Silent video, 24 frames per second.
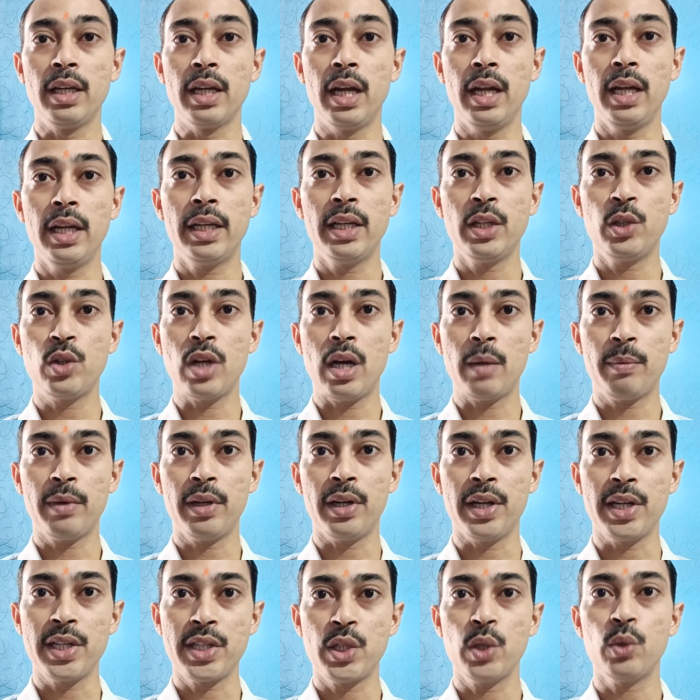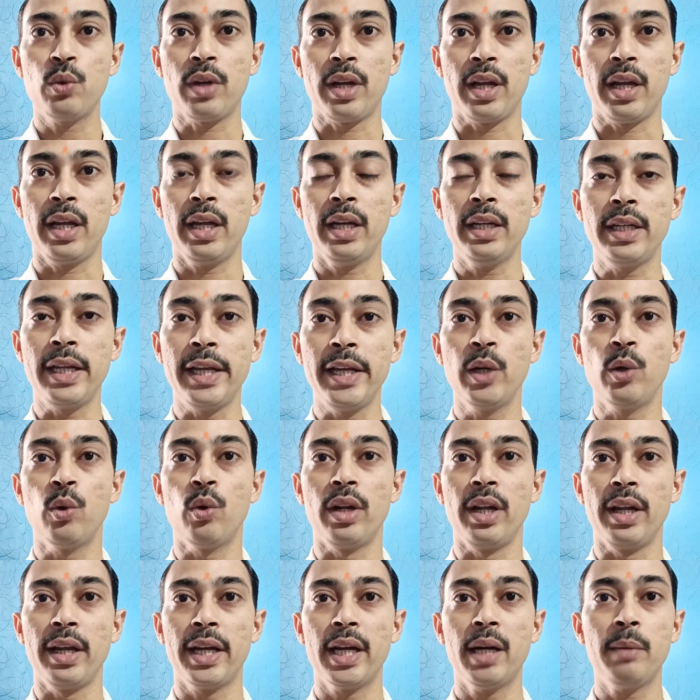यानी कि जो आपका रेशियो है ठीक
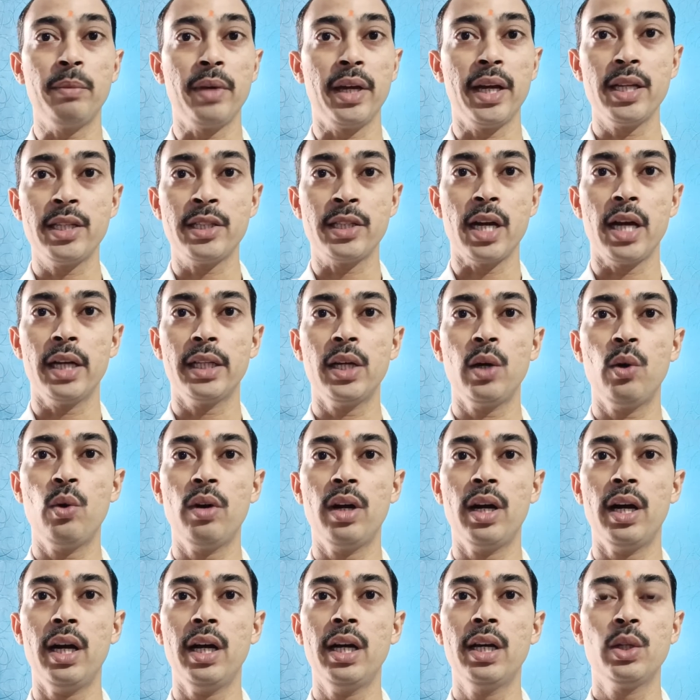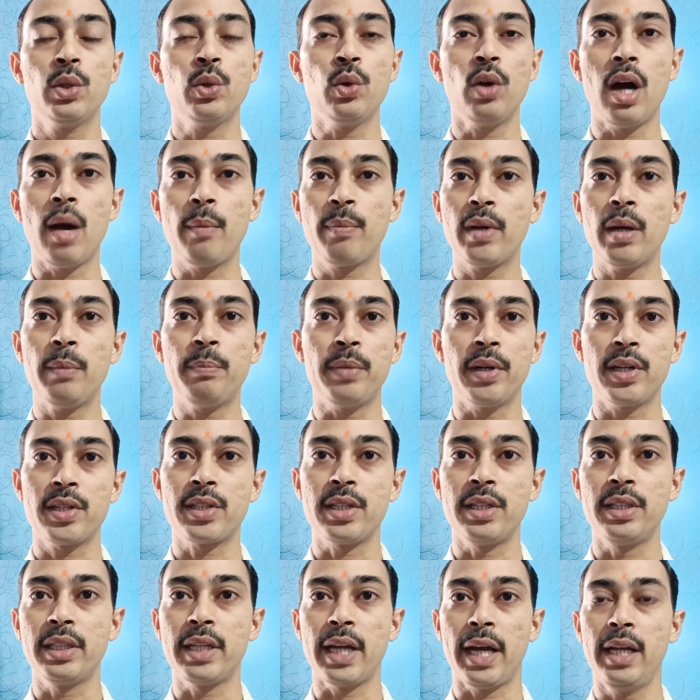होने का वह ज़्यादा होगा तो आपका
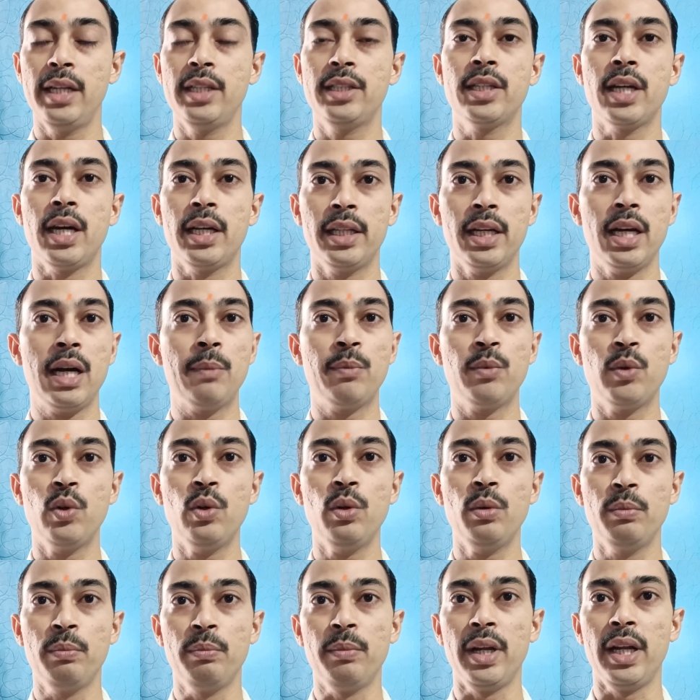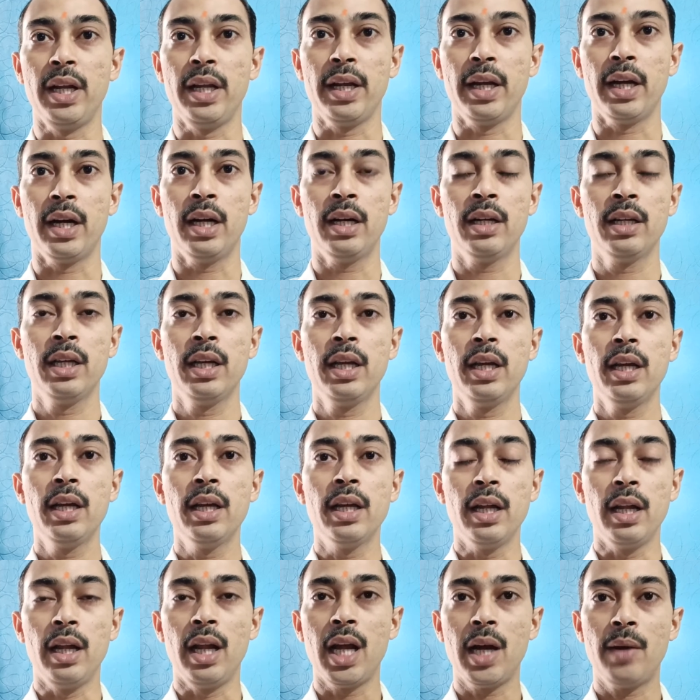परसेंटाइज ज़्यादा आपको मिलेगा
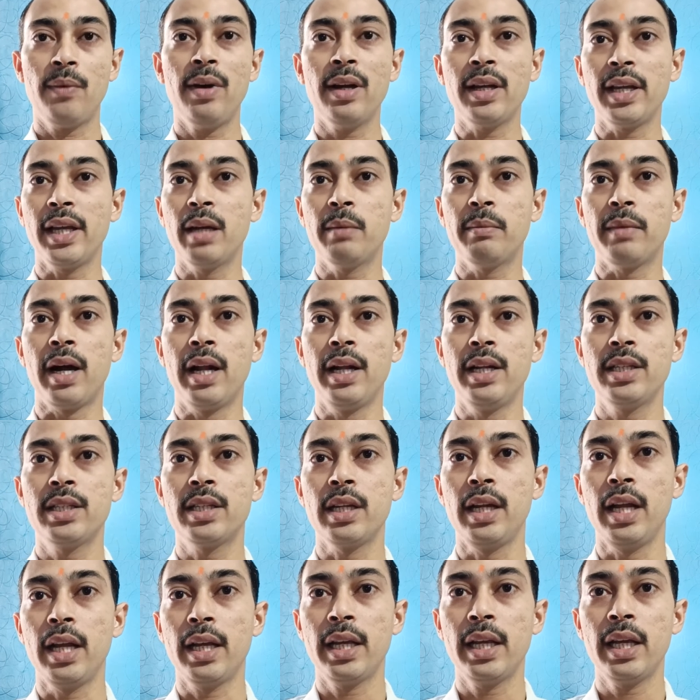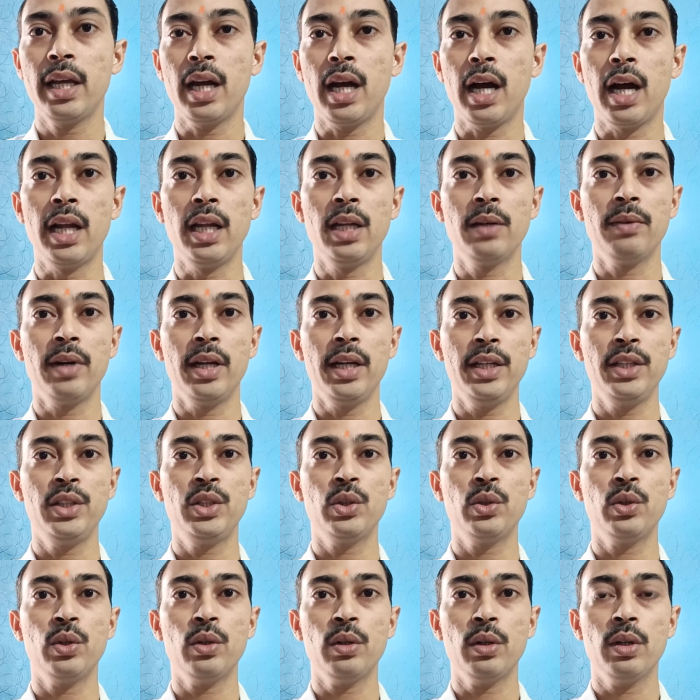लगभग ये मानी चलिए कि आने वाली
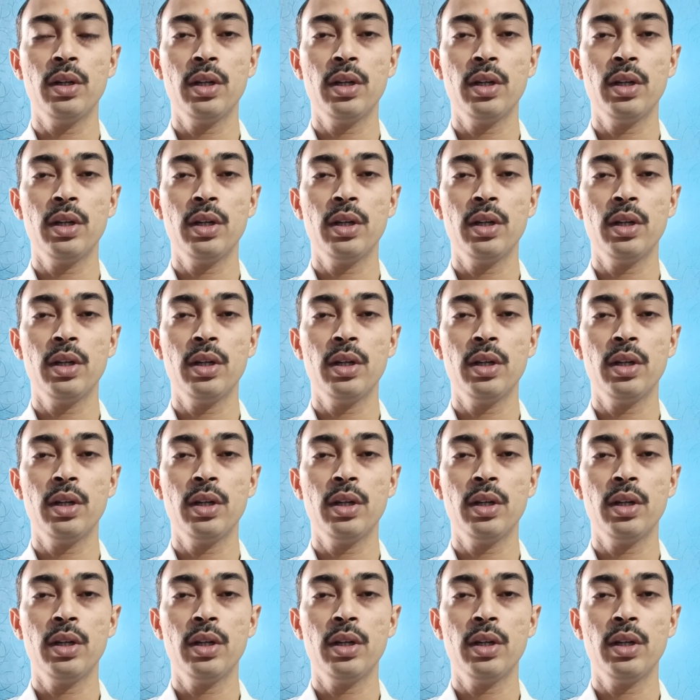जो